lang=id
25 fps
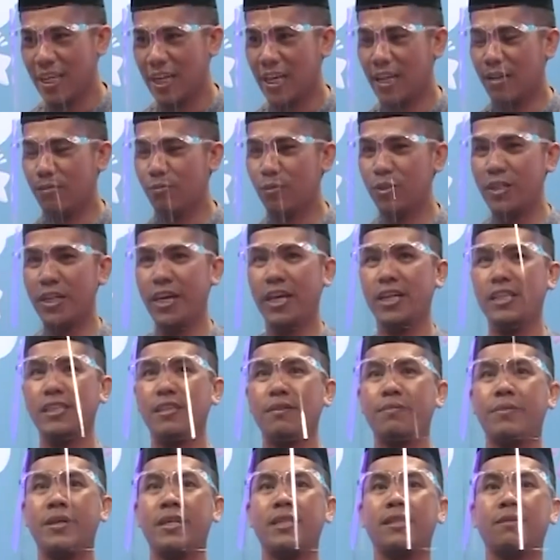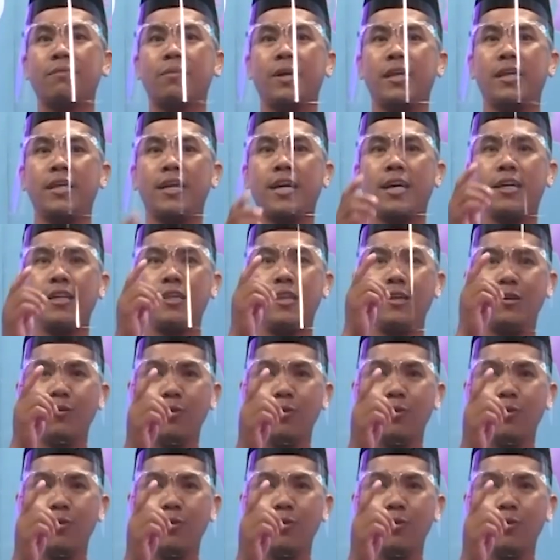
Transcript: Kemudian teman-teman yang di